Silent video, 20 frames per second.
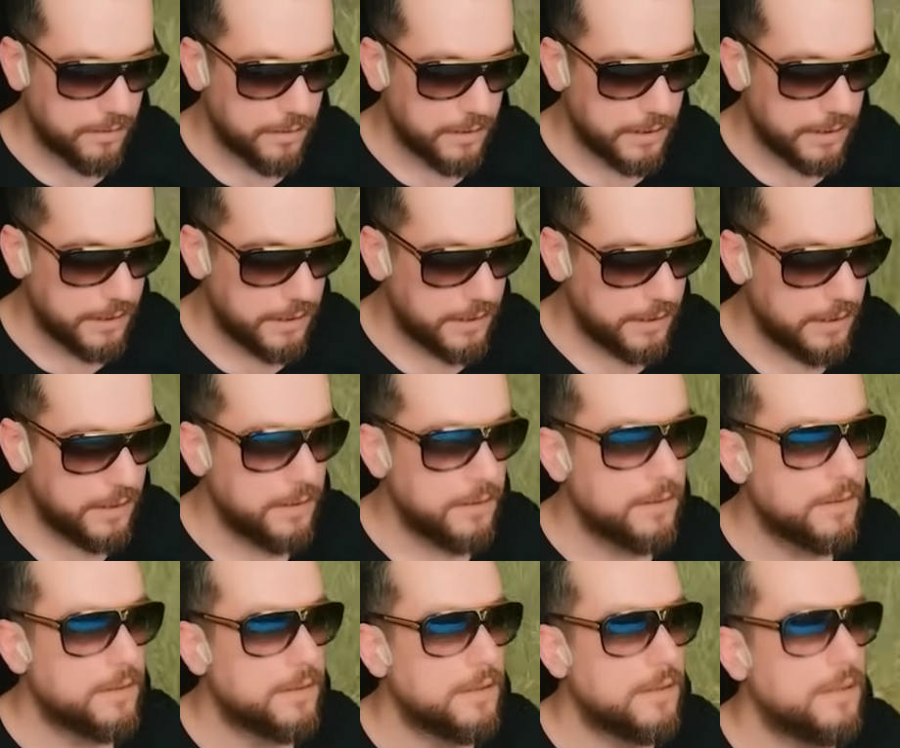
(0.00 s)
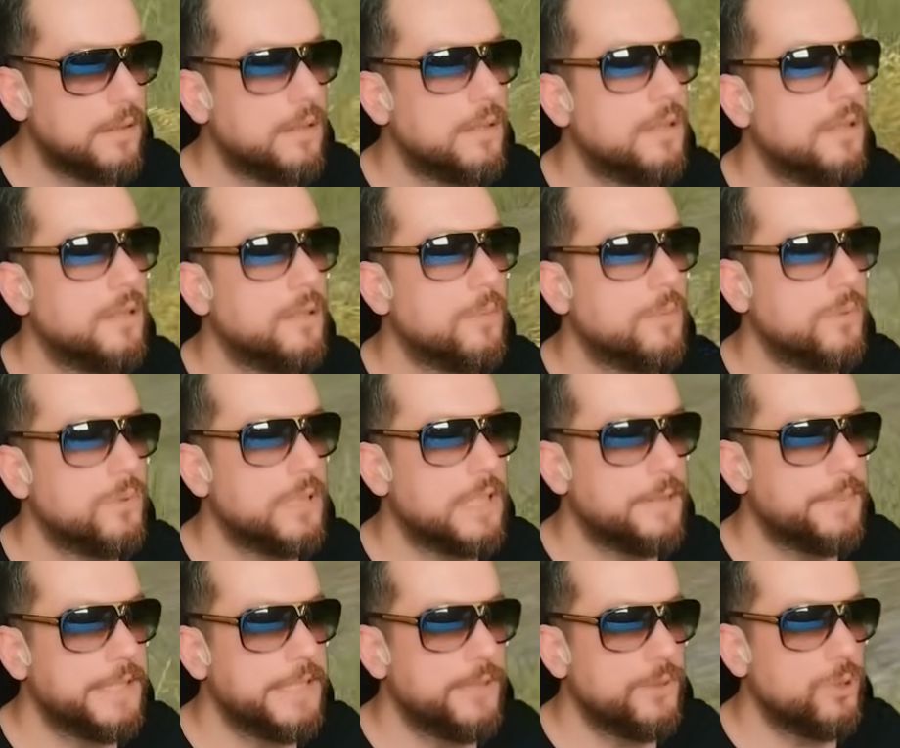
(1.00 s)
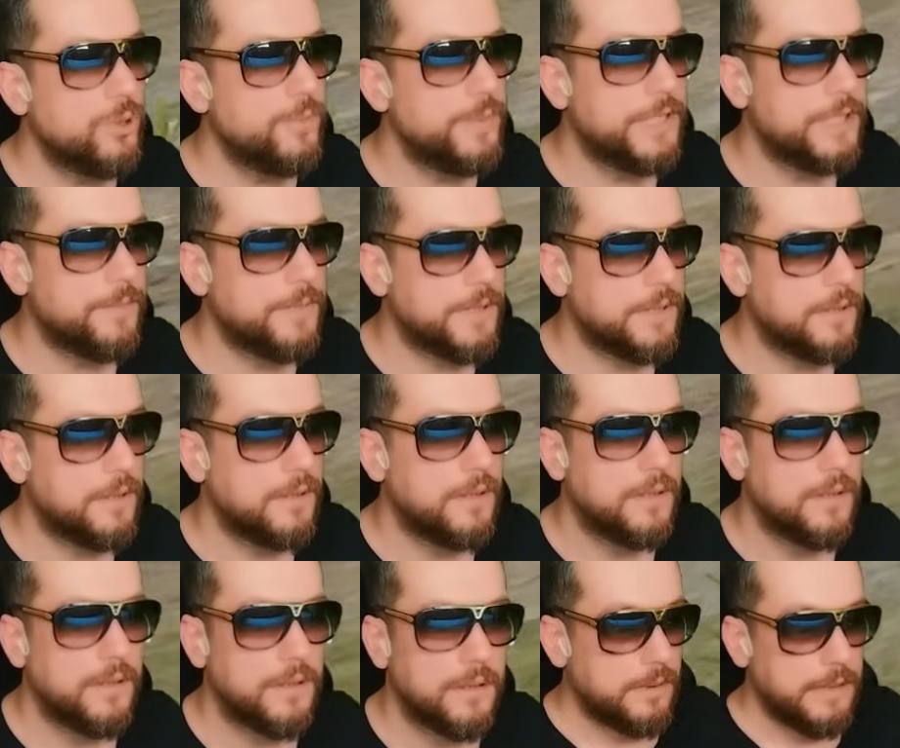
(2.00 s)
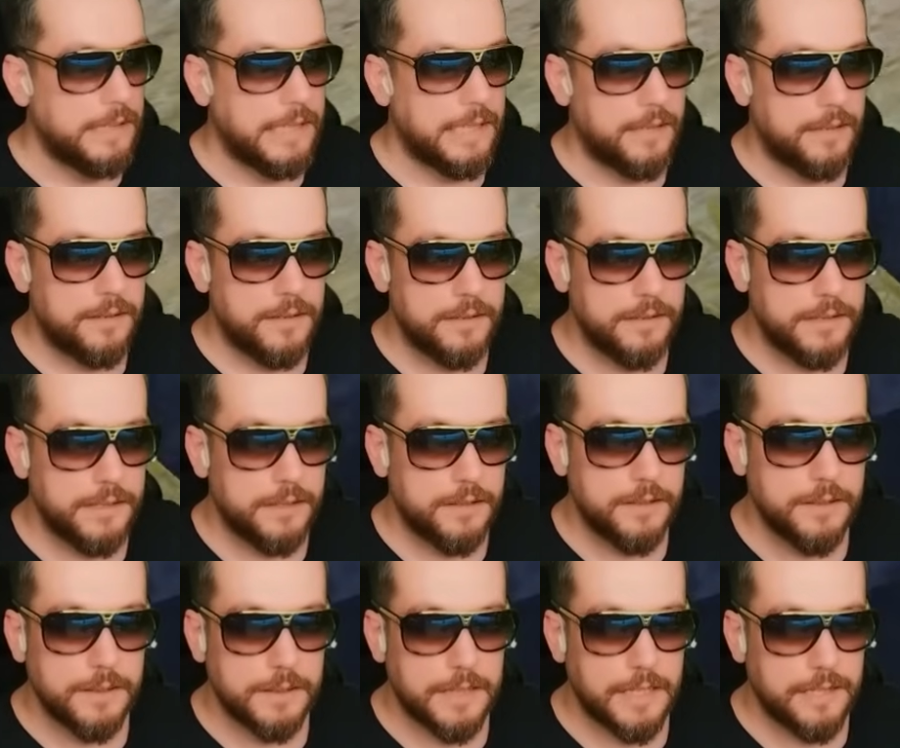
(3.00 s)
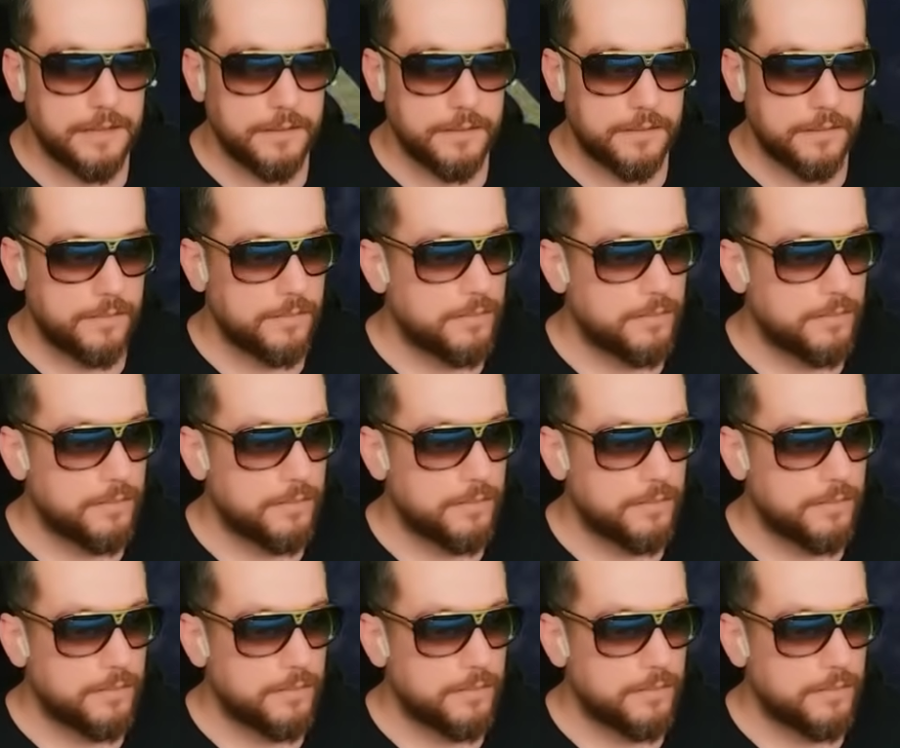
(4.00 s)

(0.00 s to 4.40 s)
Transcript: Ee, Bunlar beni görmedi mi? Nereden gittiniz lan?